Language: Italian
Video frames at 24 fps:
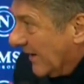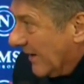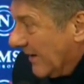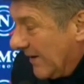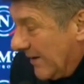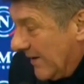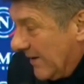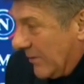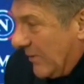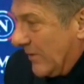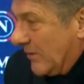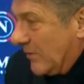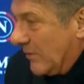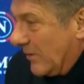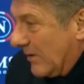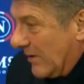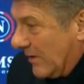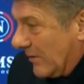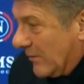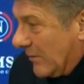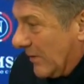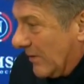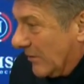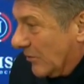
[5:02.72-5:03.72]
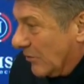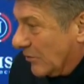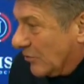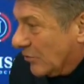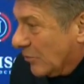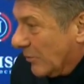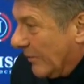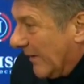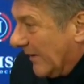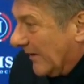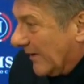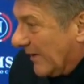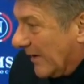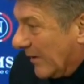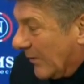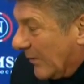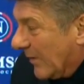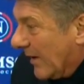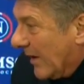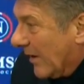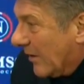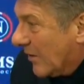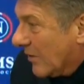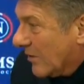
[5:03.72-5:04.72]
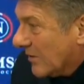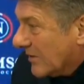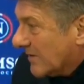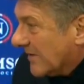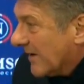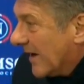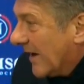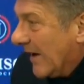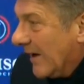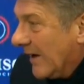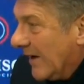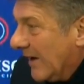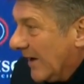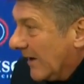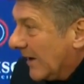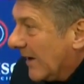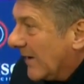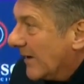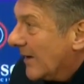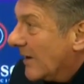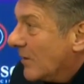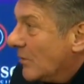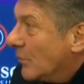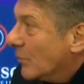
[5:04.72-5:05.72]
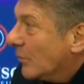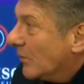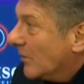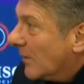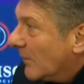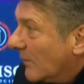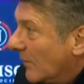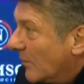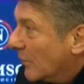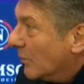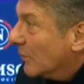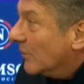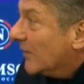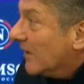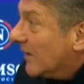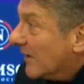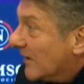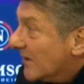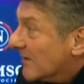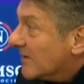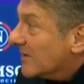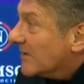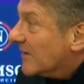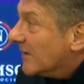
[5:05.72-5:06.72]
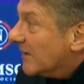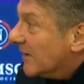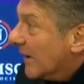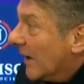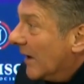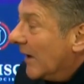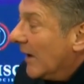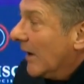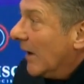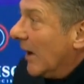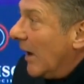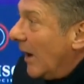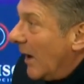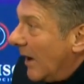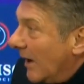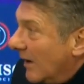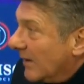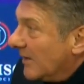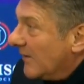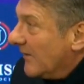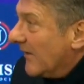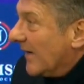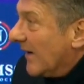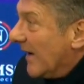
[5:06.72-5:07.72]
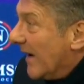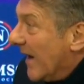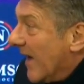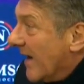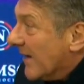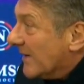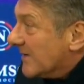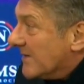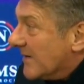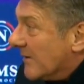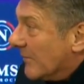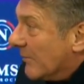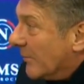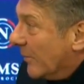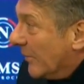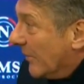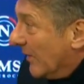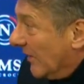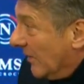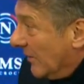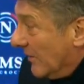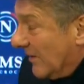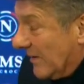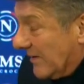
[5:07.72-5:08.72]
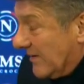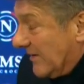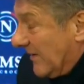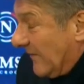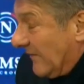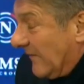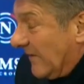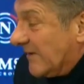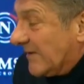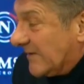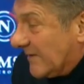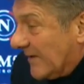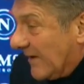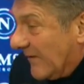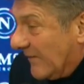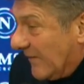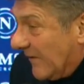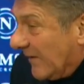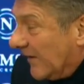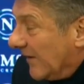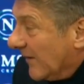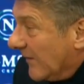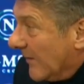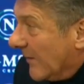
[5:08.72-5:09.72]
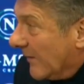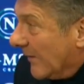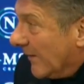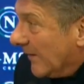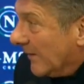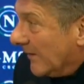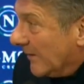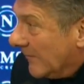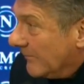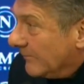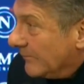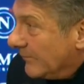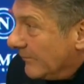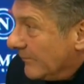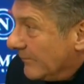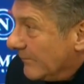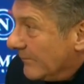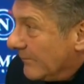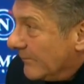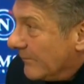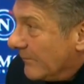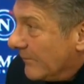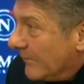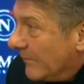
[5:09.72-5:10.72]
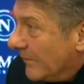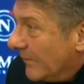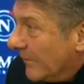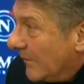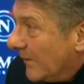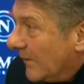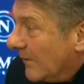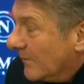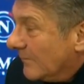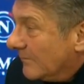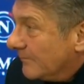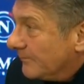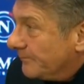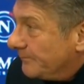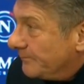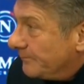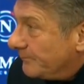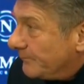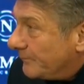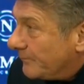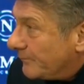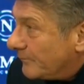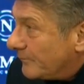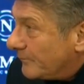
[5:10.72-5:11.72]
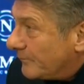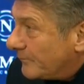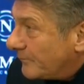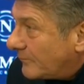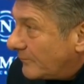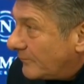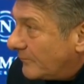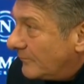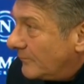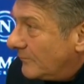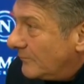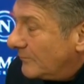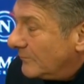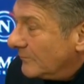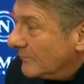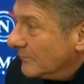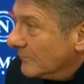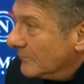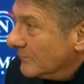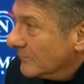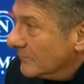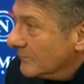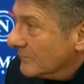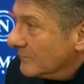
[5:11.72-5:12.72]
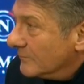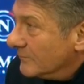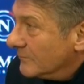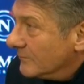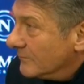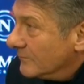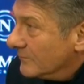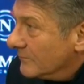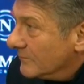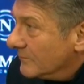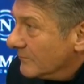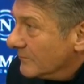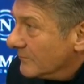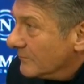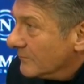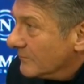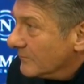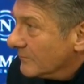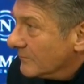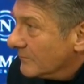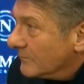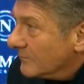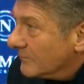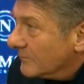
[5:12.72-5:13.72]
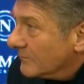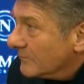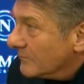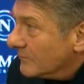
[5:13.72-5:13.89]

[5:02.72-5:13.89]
quando, quando subentra quella cosa che negli ultimi minuti rischi di, eh, ti viene l'ansia un pochino, di essere vista effettivamente. Buonasera, possiamo dire dimentichiamolo il Napoli di